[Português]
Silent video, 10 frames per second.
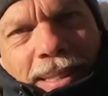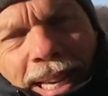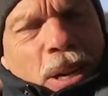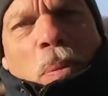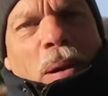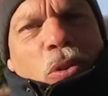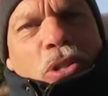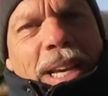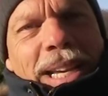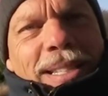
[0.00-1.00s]
Digo para
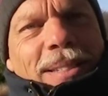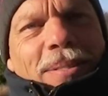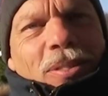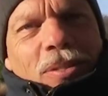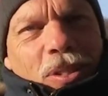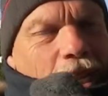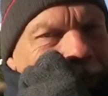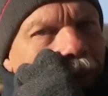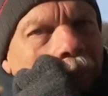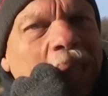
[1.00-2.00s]
vocês,
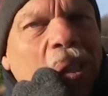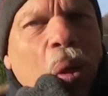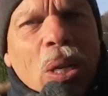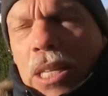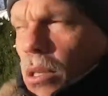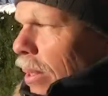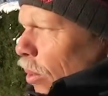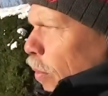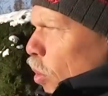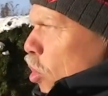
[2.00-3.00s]
gente, as coisas
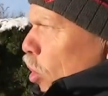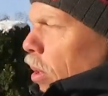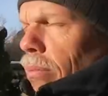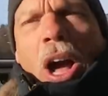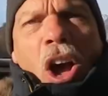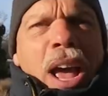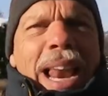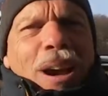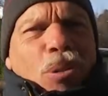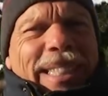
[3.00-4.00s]
quando funcionam, olha
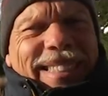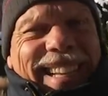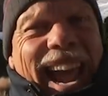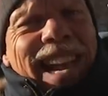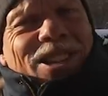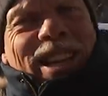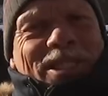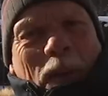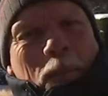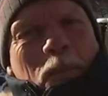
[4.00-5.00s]
lá o que tem, gente.